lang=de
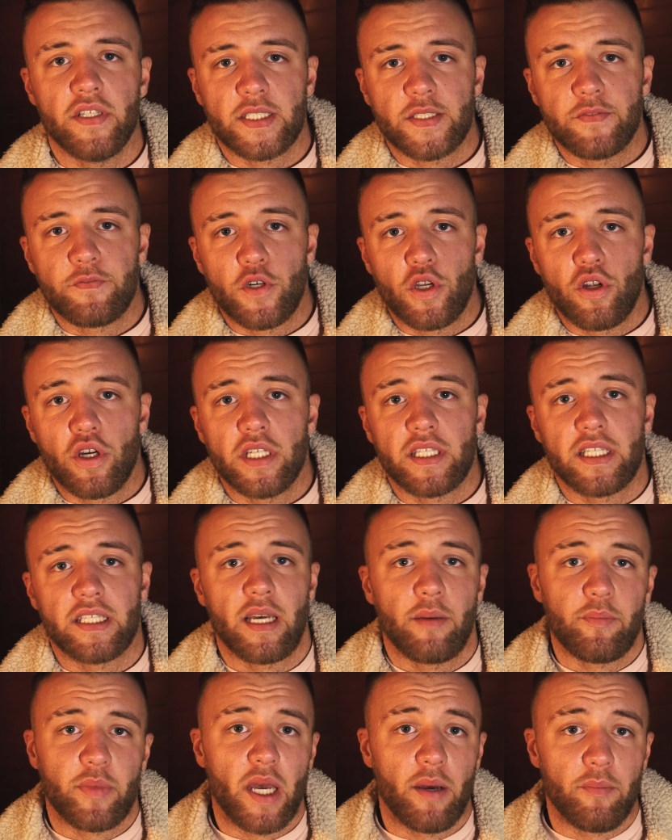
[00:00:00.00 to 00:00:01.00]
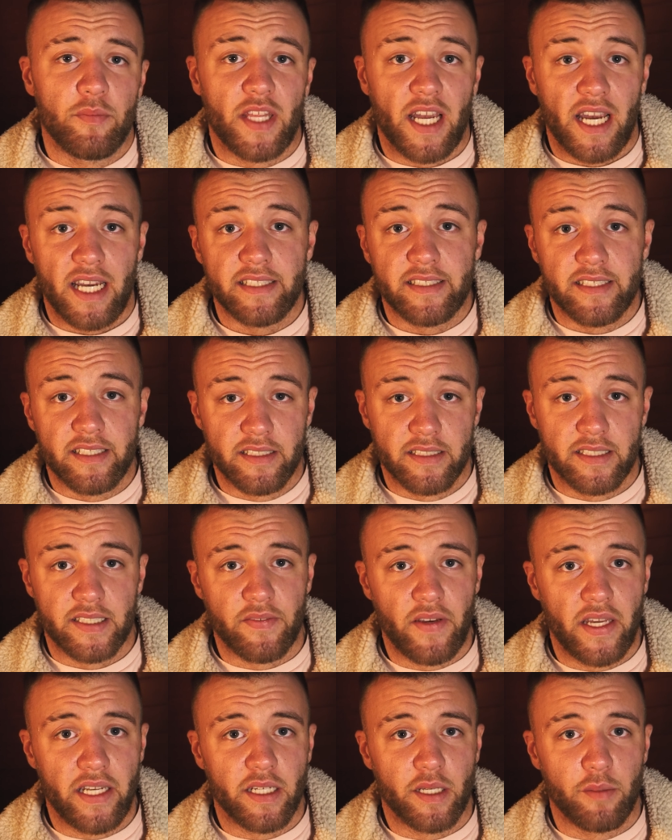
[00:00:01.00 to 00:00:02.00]
wissen von euch, ich habe ja am
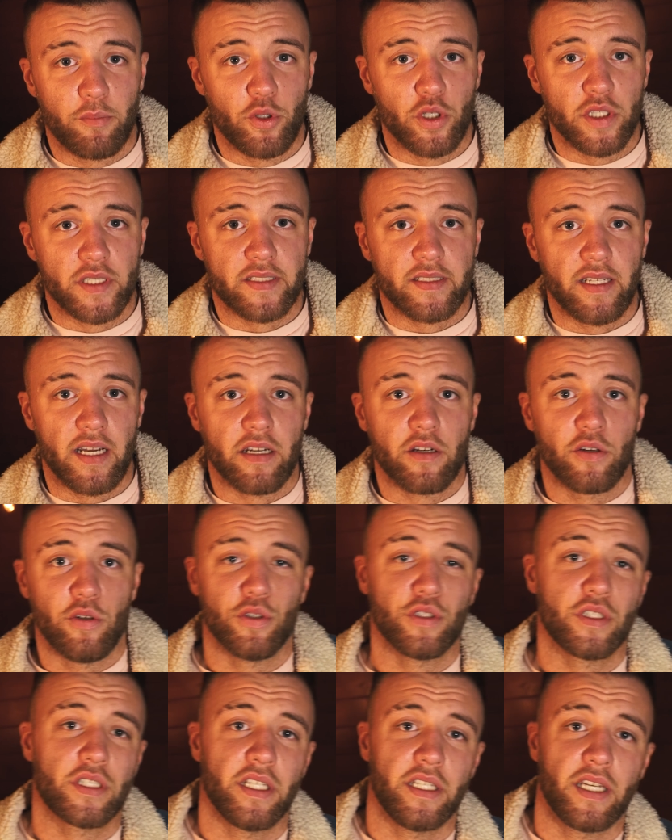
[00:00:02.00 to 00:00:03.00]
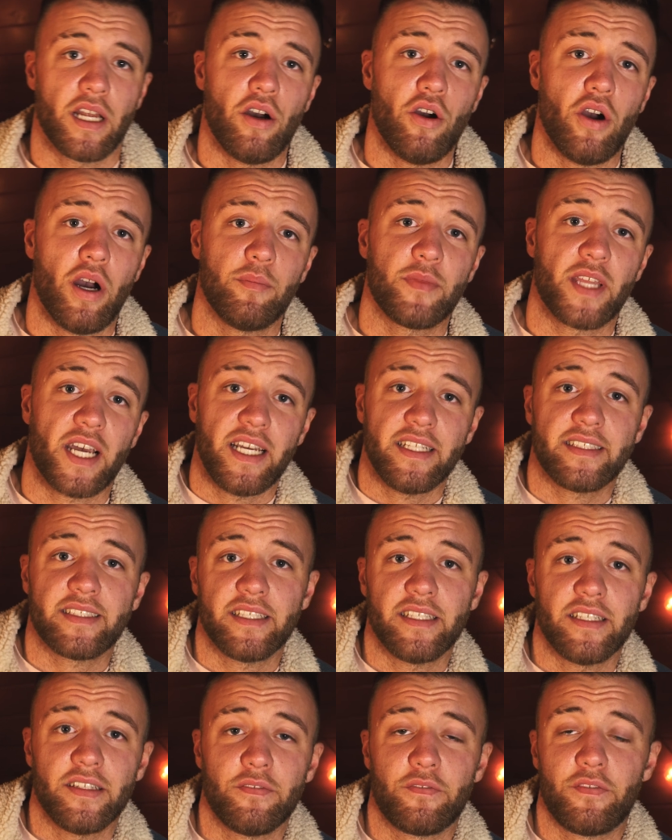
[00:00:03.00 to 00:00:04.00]
13.02. Geburtstag und genau am
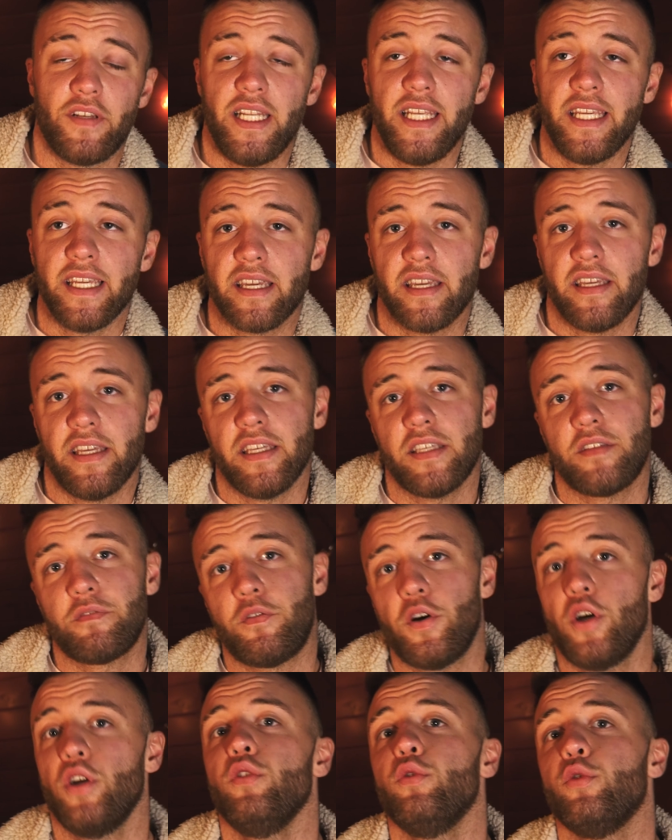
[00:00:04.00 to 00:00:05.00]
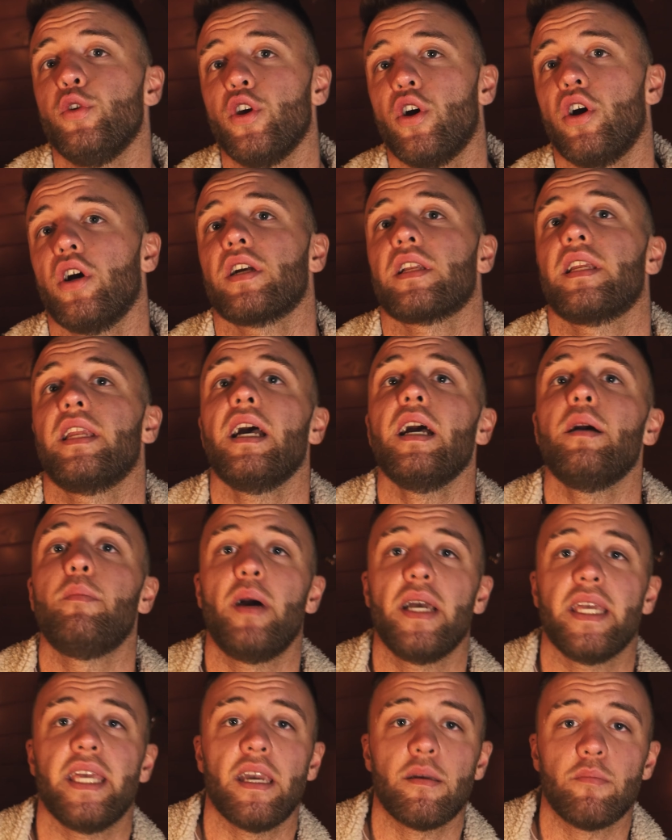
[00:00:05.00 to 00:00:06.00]
13. fliege ich von New York nach
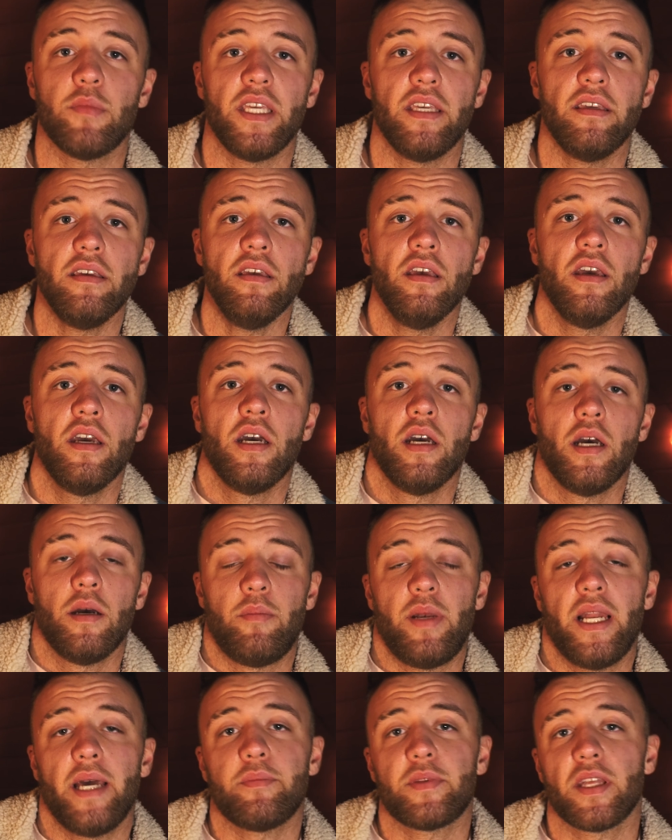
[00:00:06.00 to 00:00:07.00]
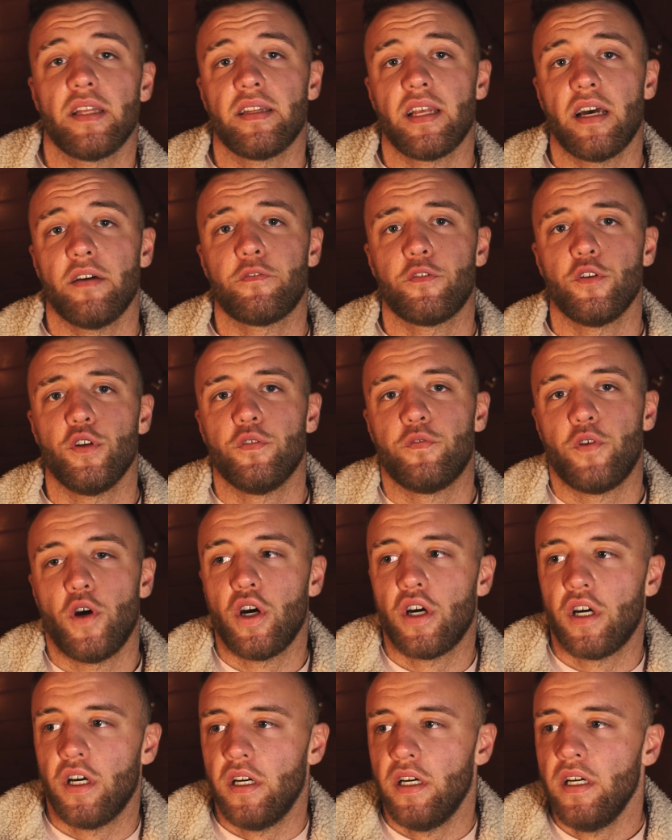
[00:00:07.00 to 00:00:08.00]
Miami, bleib dann da für eine
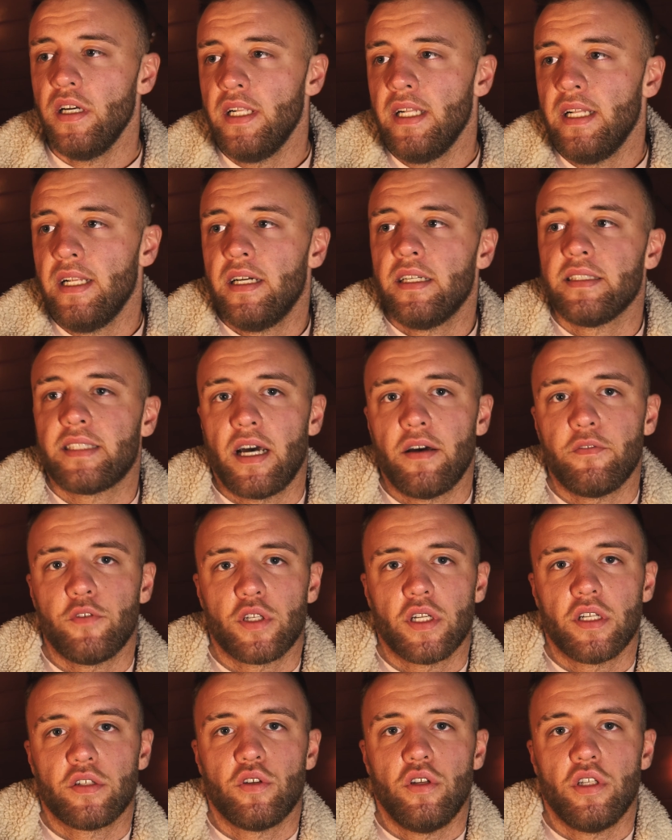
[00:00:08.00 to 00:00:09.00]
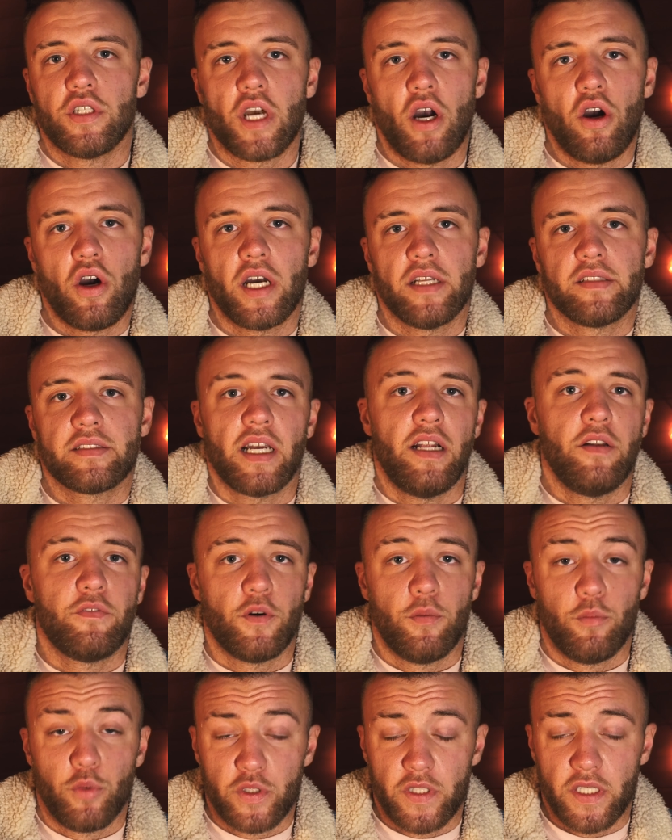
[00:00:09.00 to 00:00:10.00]
Woche. Da wird natürlich auch ein Teil
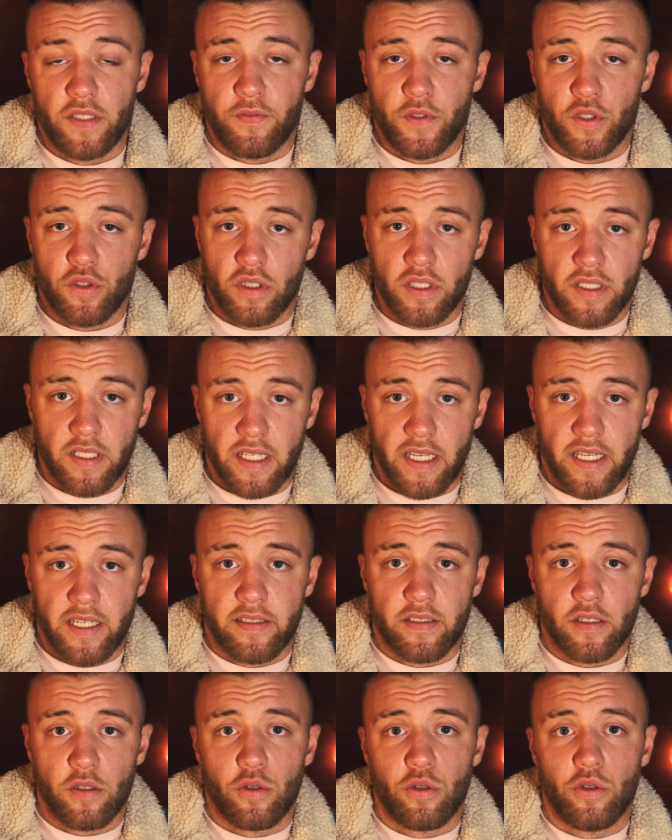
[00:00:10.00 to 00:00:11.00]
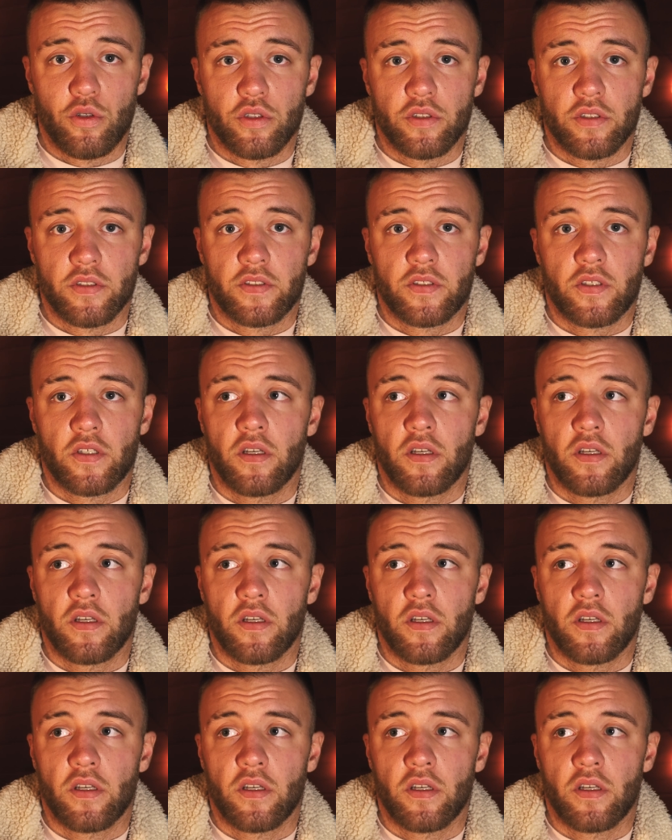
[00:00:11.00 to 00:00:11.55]
vom Musikvideo gedreht und